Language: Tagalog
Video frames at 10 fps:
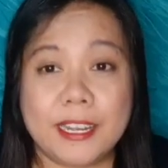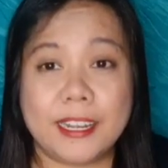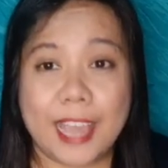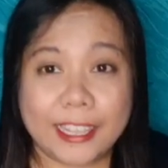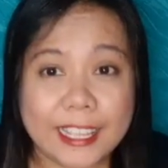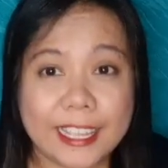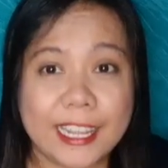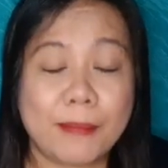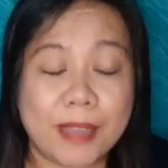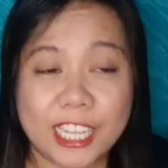na natin
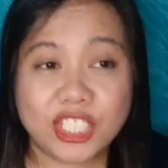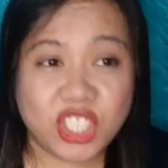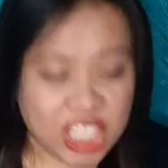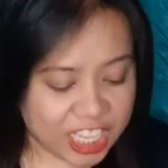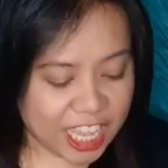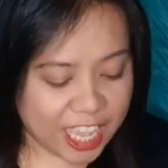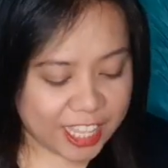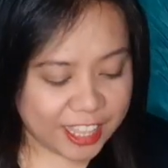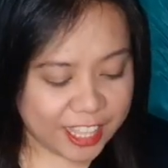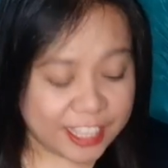ang mga
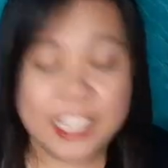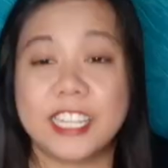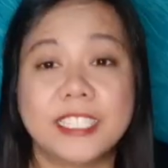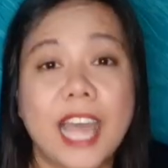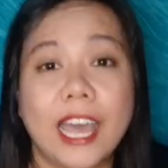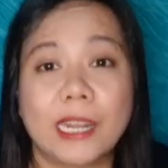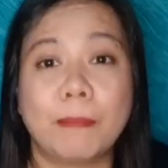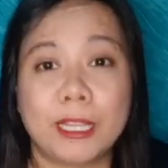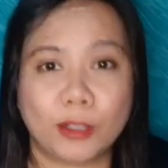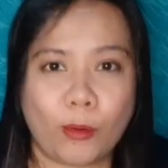chicken na nasa
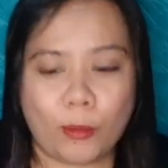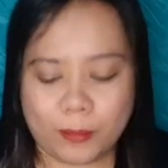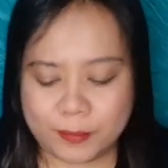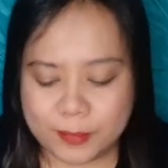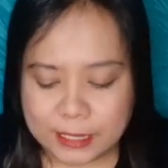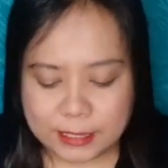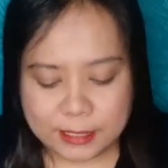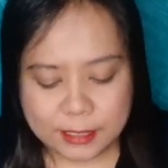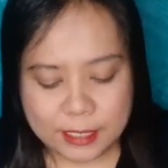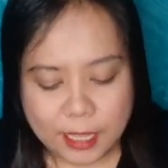harapan ko.
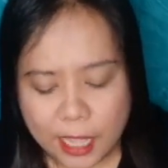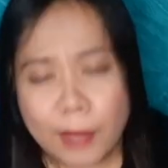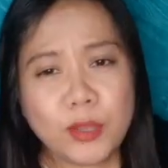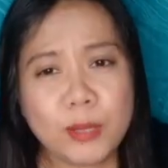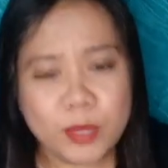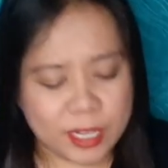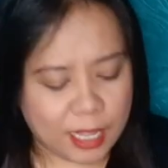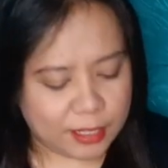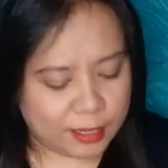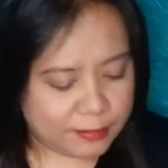Amoyin muna
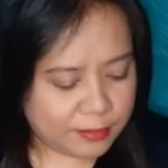natin.